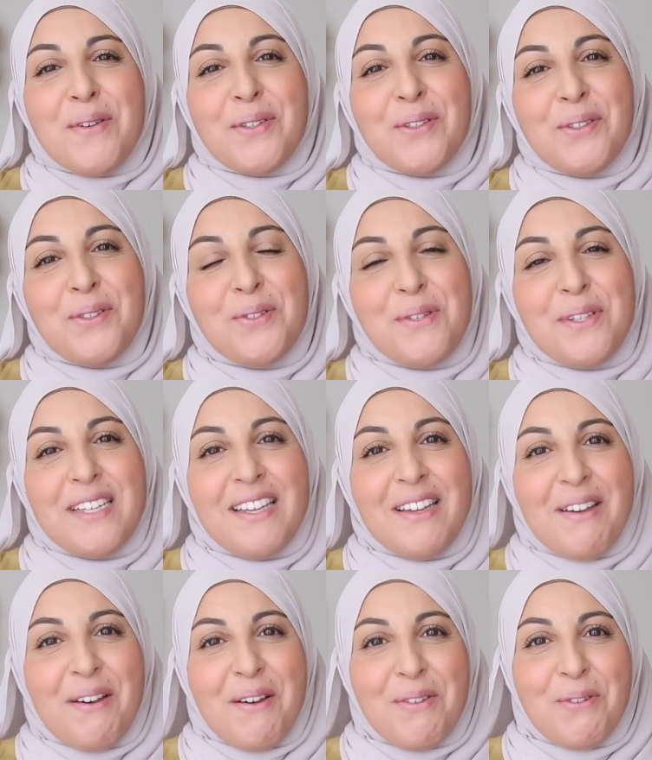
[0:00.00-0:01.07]
Aujourd'hui,
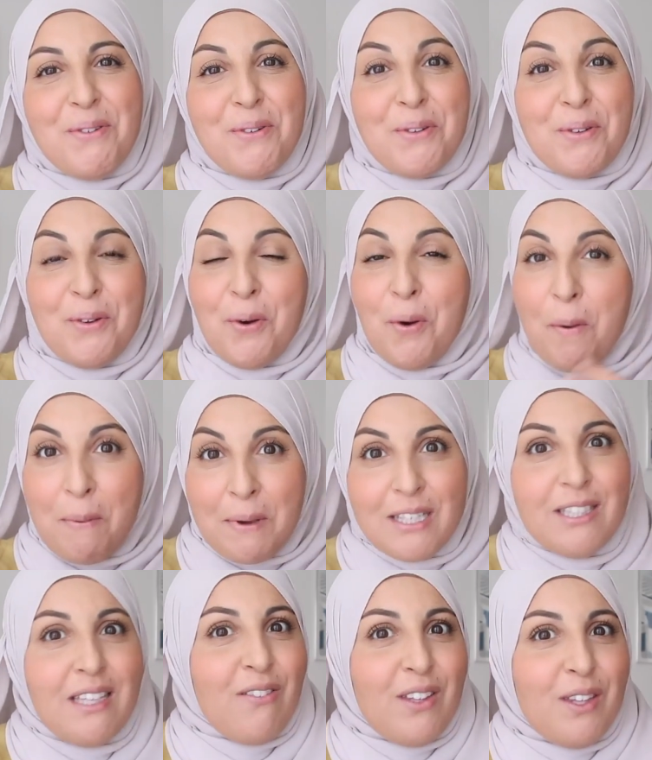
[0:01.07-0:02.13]
euh, donc euh,
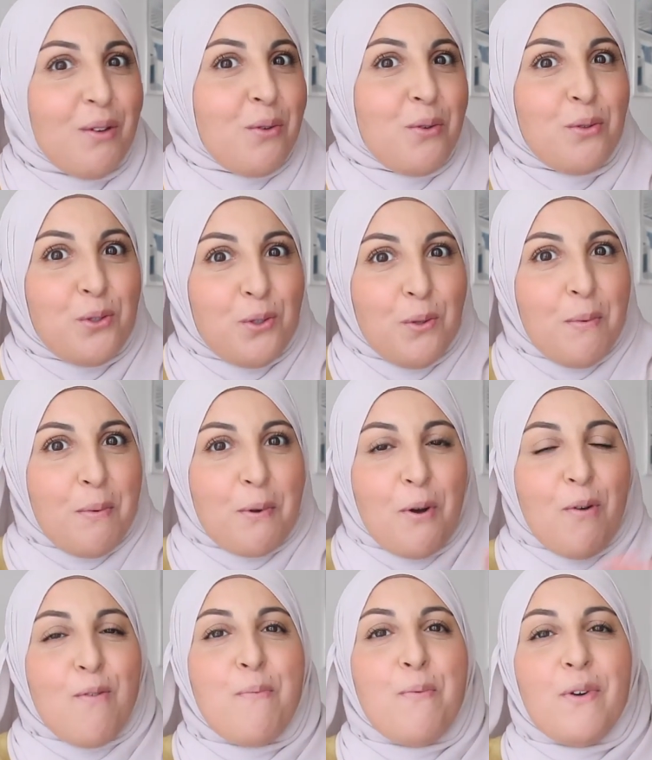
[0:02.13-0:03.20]
reprise des vidéos YouTube,
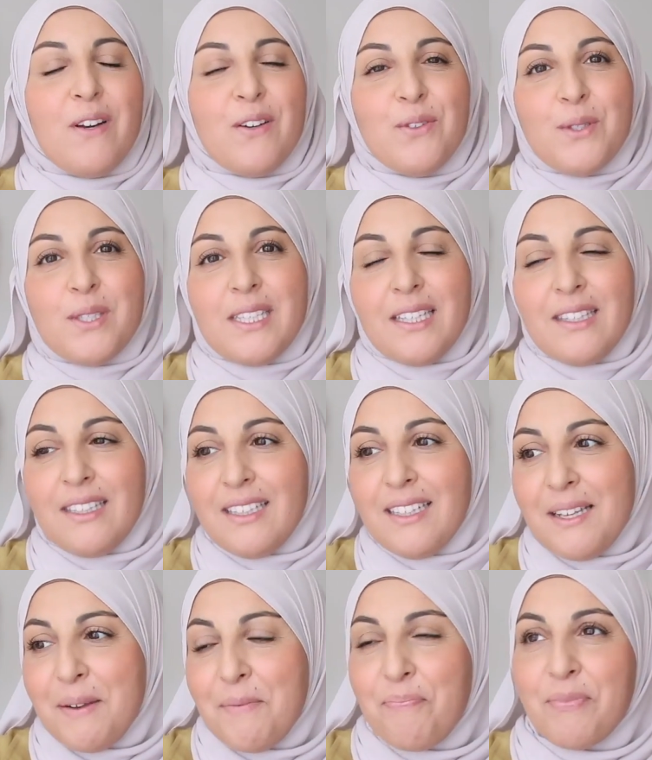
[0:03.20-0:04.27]
comme vous pouvez le
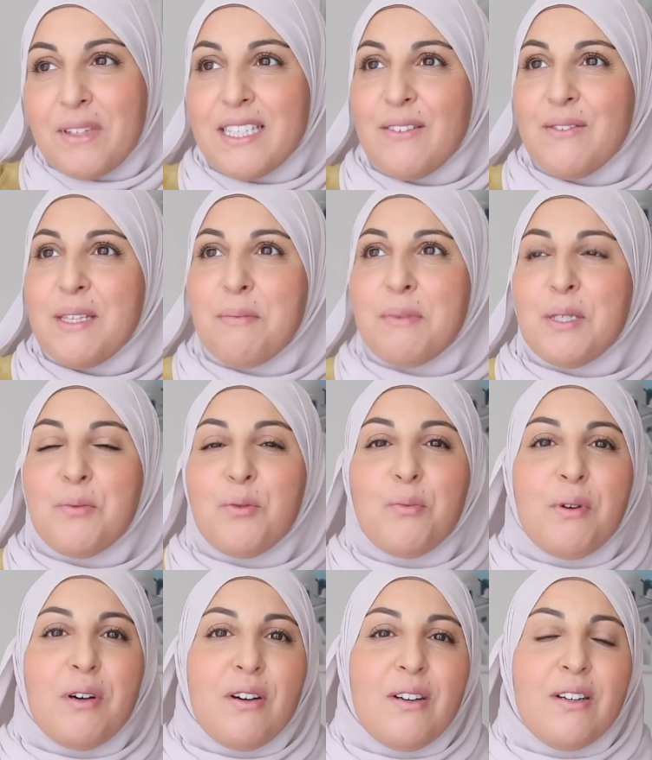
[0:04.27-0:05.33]
constater. Ça faisait un petit
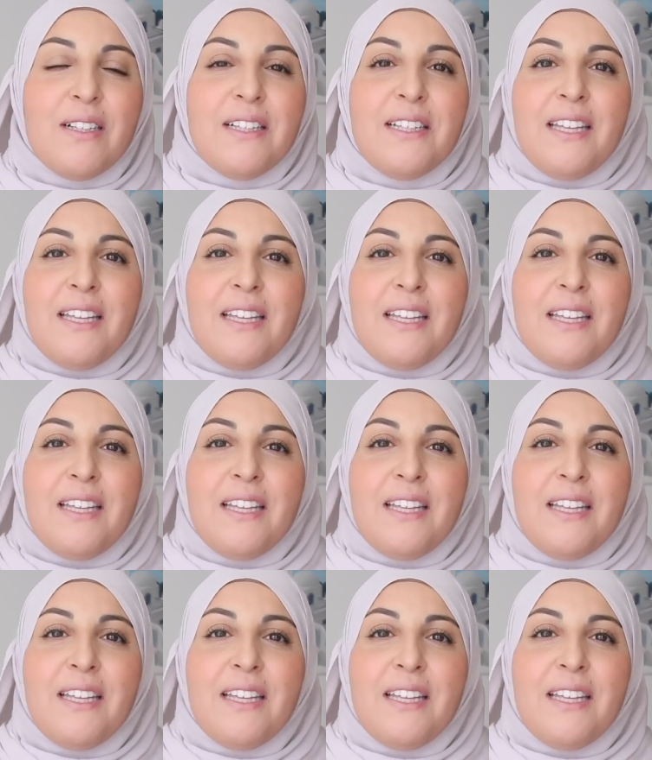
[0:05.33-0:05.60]
moment.